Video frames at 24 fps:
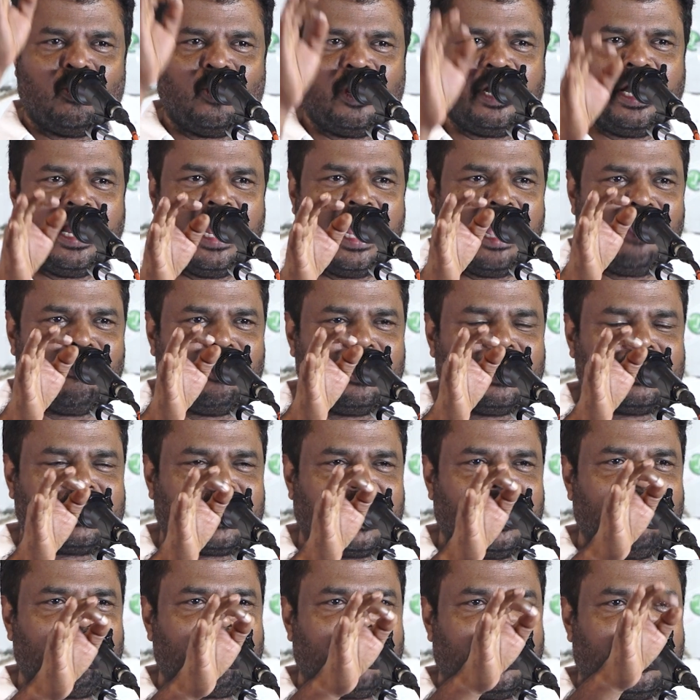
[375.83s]
ஒரே ஒரு
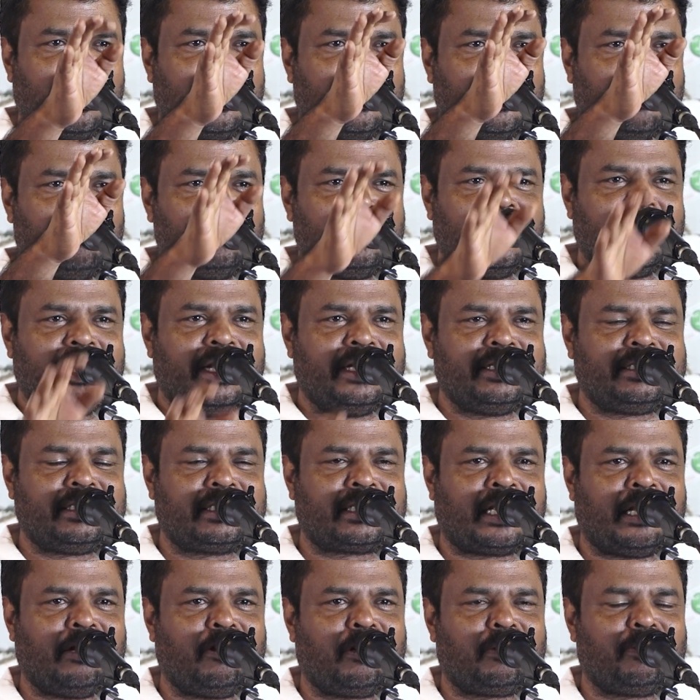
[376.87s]
தலைவராக நம்முடைய
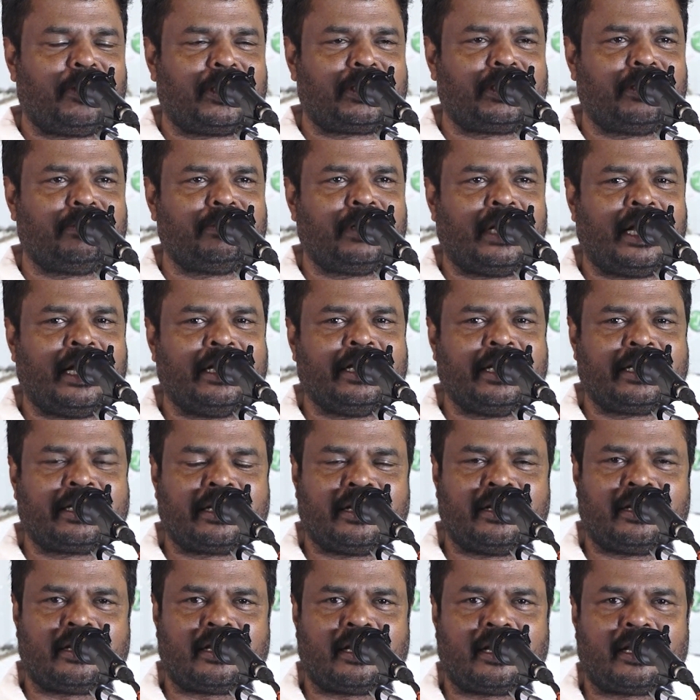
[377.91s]
எழுச்சி தலைவர் மட்டும்தான்
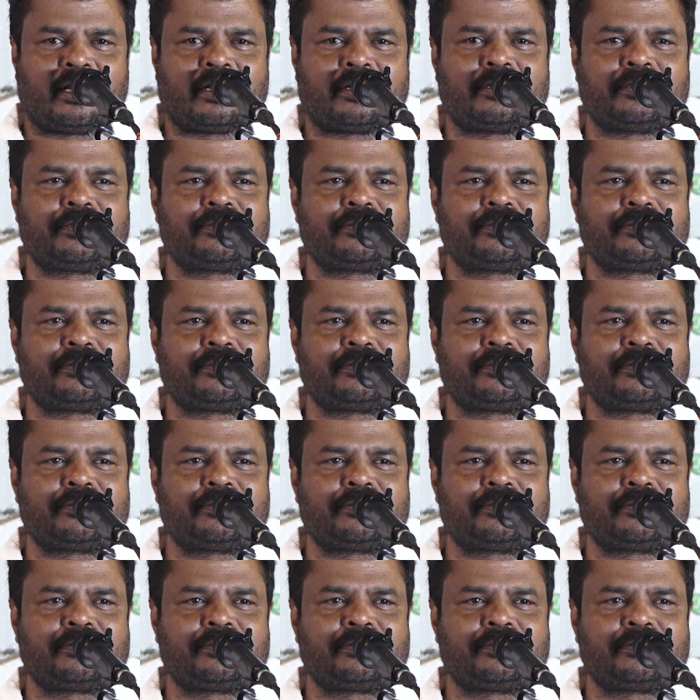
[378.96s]
நிற்கின்றார்